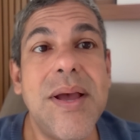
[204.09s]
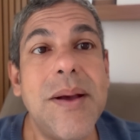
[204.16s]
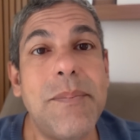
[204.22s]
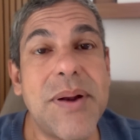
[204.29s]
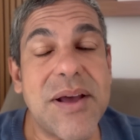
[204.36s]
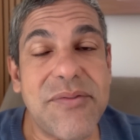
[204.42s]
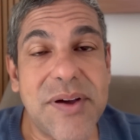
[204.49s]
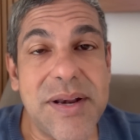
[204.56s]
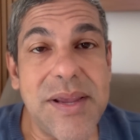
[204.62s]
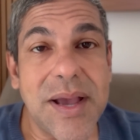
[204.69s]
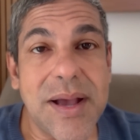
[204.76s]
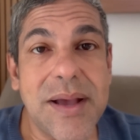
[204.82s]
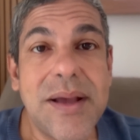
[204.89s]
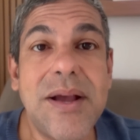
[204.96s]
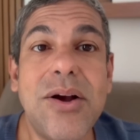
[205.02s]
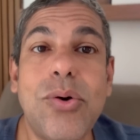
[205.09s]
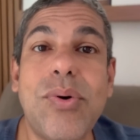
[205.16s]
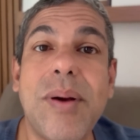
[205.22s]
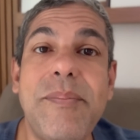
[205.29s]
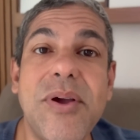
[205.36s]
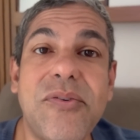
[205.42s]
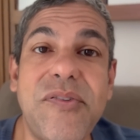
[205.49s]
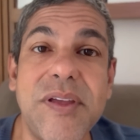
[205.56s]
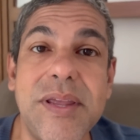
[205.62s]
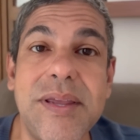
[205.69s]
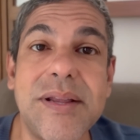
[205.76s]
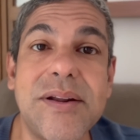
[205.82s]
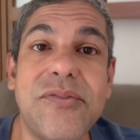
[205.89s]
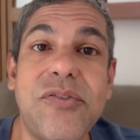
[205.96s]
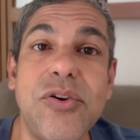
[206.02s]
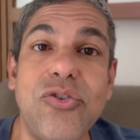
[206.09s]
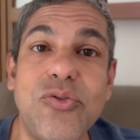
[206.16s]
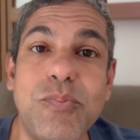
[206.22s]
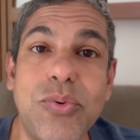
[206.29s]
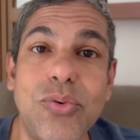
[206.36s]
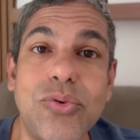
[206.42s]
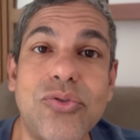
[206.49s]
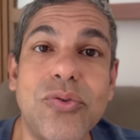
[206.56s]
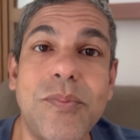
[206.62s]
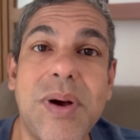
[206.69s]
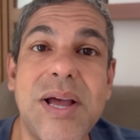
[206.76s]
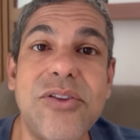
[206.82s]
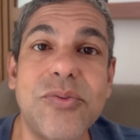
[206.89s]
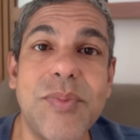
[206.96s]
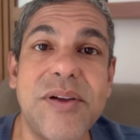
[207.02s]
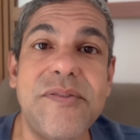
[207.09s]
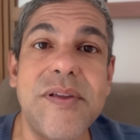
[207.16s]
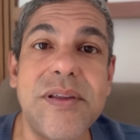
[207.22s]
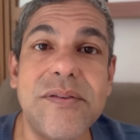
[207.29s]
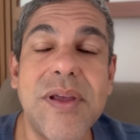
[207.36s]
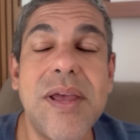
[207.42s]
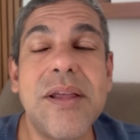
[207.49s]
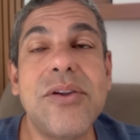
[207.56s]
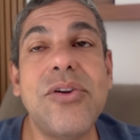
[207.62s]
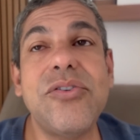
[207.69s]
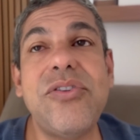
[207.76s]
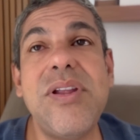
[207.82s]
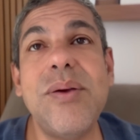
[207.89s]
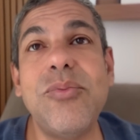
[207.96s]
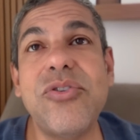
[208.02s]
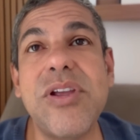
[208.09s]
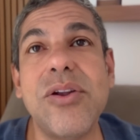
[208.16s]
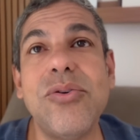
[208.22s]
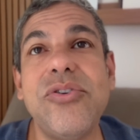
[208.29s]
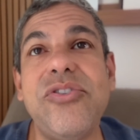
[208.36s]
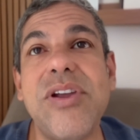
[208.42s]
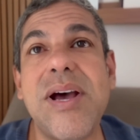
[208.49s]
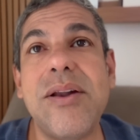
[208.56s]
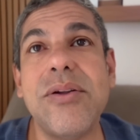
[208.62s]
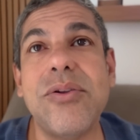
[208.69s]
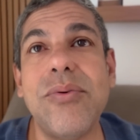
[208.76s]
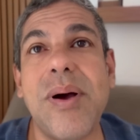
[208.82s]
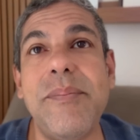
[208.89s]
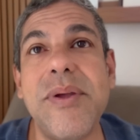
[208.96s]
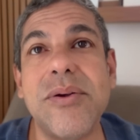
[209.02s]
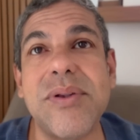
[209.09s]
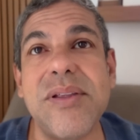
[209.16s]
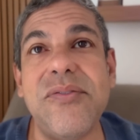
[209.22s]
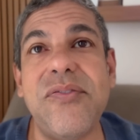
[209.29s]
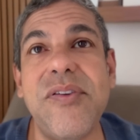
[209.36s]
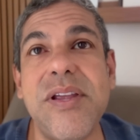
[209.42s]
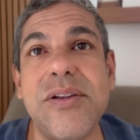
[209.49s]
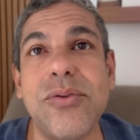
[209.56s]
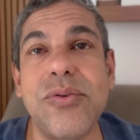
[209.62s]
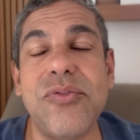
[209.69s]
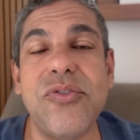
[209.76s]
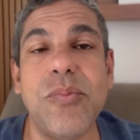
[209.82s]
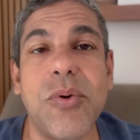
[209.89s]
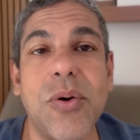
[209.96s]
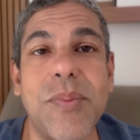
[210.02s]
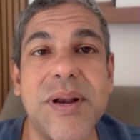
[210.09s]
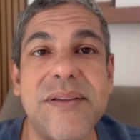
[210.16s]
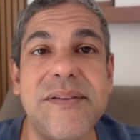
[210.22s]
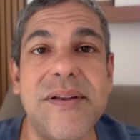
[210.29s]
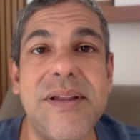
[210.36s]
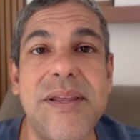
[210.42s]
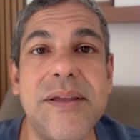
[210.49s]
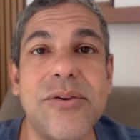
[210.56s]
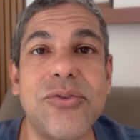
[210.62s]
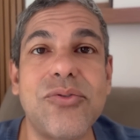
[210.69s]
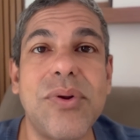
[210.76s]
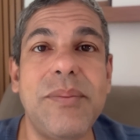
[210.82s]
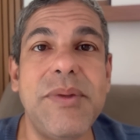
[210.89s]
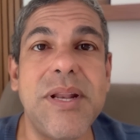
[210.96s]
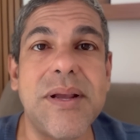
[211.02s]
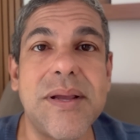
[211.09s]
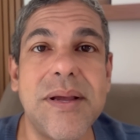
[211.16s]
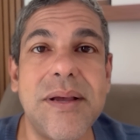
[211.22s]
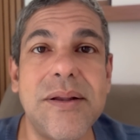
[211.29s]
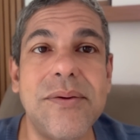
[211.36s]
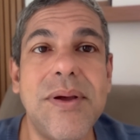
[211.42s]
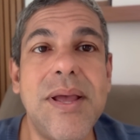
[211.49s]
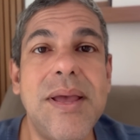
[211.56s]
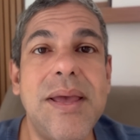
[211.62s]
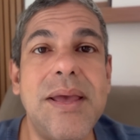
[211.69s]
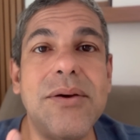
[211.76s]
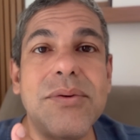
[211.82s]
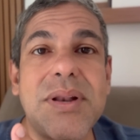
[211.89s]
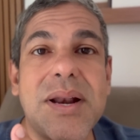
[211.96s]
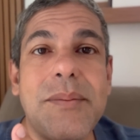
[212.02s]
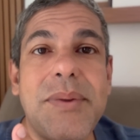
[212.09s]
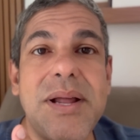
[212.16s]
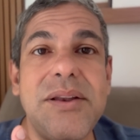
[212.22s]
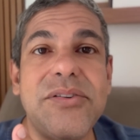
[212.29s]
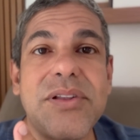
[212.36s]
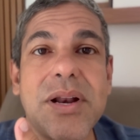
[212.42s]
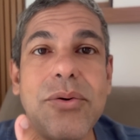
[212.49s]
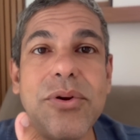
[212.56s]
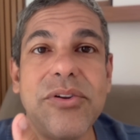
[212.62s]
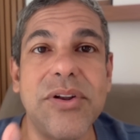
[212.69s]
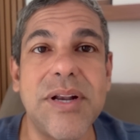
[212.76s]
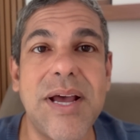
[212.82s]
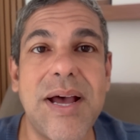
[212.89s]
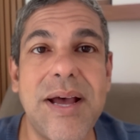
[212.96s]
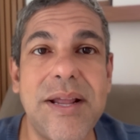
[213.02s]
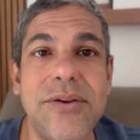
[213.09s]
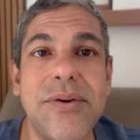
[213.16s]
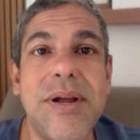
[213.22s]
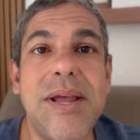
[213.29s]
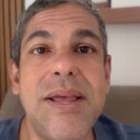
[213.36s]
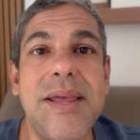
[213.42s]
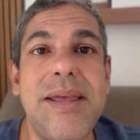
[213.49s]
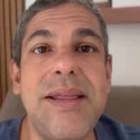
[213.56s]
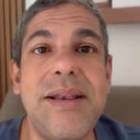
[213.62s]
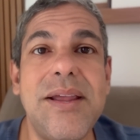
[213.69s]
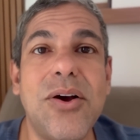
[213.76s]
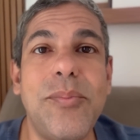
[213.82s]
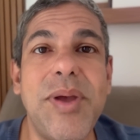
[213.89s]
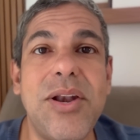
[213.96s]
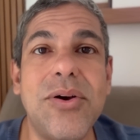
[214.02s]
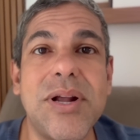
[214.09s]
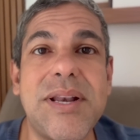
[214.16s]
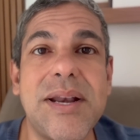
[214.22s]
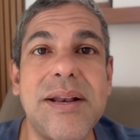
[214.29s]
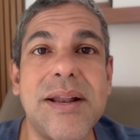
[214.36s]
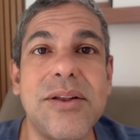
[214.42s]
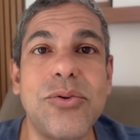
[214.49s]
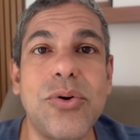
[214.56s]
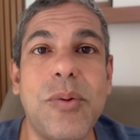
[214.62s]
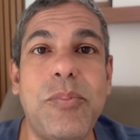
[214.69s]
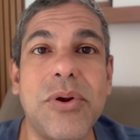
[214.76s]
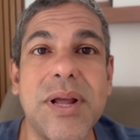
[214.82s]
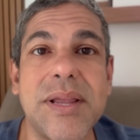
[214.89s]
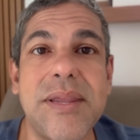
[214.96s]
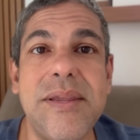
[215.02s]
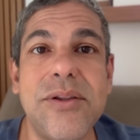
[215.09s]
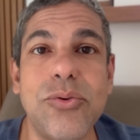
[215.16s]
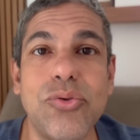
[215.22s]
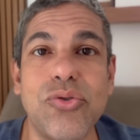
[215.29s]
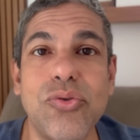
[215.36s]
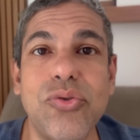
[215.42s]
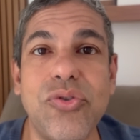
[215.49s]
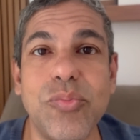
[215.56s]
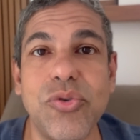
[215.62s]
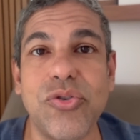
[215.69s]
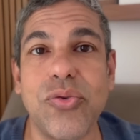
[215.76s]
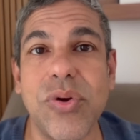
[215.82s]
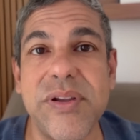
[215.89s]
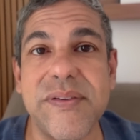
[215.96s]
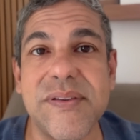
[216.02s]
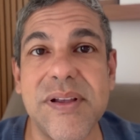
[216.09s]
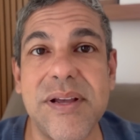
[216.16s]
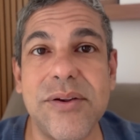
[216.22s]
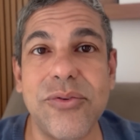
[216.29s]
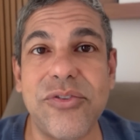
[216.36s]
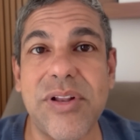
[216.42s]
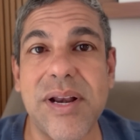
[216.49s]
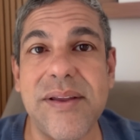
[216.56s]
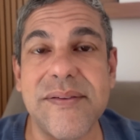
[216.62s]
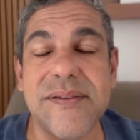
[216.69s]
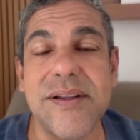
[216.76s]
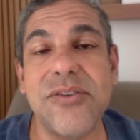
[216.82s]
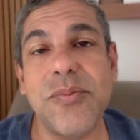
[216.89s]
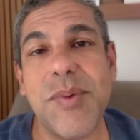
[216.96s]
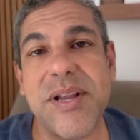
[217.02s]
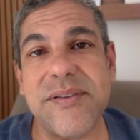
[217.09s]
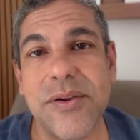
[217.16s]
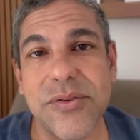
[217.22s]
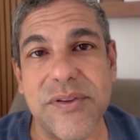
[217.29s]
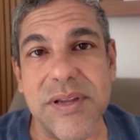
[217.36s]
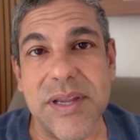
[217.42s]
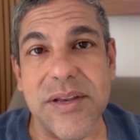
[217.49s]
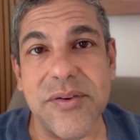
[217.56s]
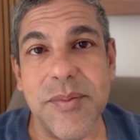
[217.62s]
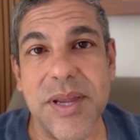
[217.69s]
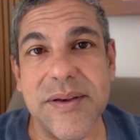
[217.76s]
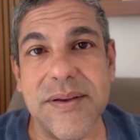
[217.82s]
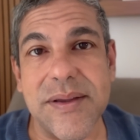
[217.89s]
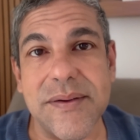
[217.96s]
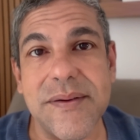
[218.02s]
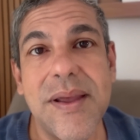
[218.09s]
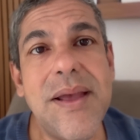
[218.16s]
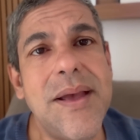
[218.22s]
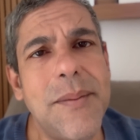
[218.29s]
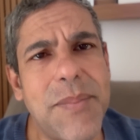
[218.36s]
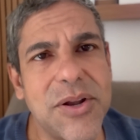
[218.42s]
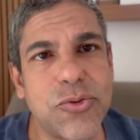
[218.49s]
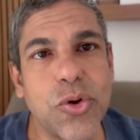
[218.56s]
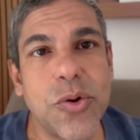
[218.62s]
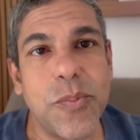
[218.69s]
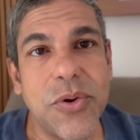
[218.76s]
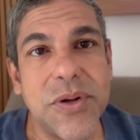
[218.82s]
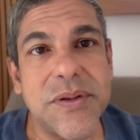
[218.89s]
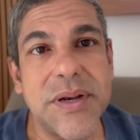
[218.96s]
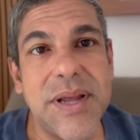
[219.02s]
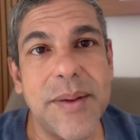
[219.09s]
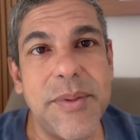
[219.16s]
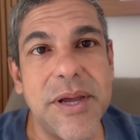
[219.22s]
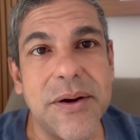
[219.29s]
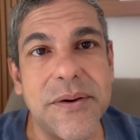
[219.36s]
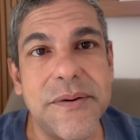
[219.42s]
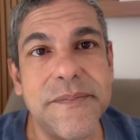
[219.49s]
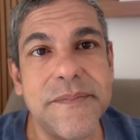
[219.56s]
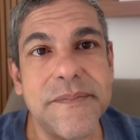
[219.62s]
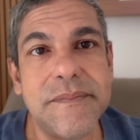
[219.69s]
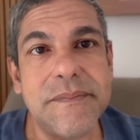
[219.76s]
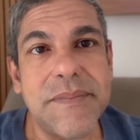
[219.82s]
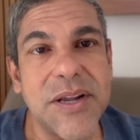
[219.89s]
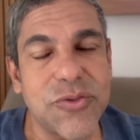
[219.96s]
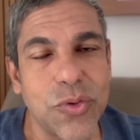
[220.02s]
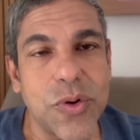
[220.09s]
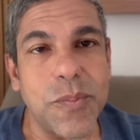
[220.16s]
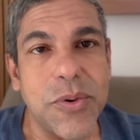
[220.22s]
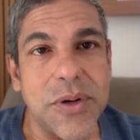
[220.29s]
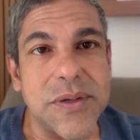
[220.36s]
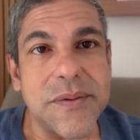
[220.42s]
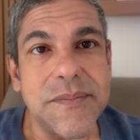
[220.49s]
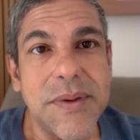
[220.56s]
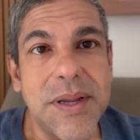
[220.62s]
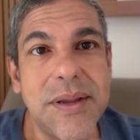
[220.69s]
Para variar, o Abel Ferreira foi expulso mais uma vez. Nós temos que elogiar o que o Abel tem feito no futebol brasileiro, sul-americano, é um trabalho extraordinário, ele é o melhor treinador por aqui nos últimos dois anos, três anos, mas é o seguinte, minha gente, passou do ponto, né, Abel? Passou do ponto.